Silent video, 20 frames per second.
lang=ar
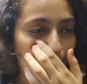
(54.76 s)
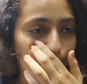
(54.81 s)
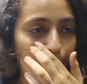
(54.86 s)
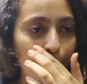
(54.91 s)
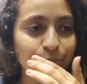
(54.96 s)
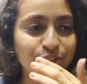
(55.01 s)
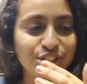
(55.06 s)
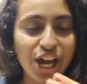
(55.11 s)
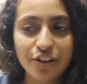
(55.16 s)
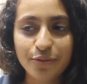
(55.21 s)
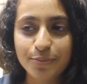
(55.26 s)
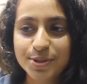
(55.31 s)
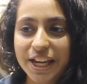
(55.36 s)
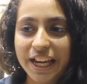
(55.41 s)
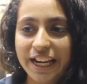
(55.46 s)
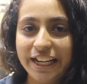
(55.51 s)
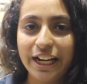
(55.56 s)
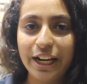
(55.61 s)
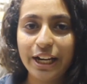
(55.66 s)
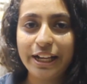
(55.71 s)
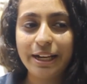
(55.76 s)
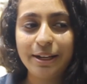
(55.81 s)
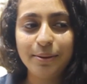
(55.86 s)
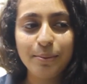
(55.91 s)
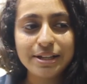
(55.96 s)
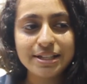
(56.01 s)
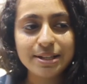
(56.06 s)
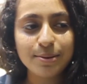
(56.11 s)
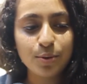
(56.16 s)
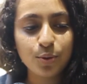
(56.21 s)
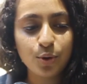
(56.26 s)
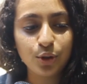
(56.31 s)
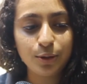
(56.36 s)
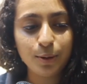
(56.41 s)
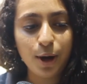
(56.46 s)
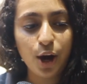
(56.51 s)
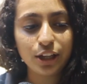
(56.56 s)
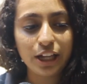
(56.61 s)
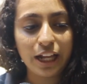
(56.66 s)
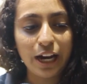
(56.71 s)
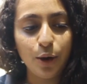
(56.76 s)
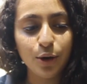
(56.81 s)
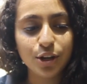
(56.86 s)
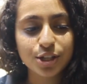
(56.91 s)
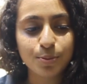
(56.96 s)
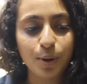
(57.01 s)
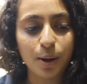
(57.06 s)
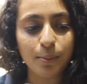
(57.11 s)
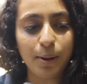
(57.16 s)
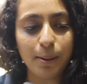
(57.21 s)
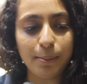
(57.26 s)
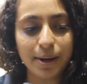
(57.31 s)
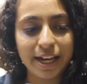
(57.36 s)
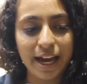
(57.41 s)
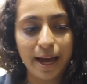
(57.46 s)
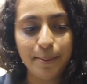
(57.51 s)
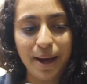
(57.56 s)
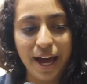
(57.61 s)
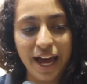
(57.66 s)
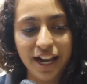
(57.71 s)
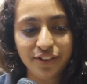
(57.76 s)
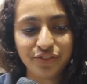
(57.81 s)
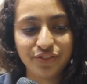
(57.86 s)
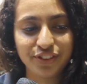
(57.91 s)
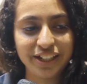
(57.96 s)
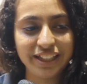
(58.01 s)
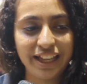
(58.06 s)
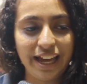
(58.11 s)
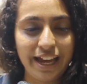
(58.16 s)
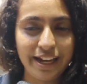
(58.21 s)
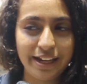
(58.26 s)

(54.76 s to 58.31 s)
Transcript: هو مش عارف بس احنا يعني مثلا كنت واخد على اول اسبوع من بابا كام 1000 كده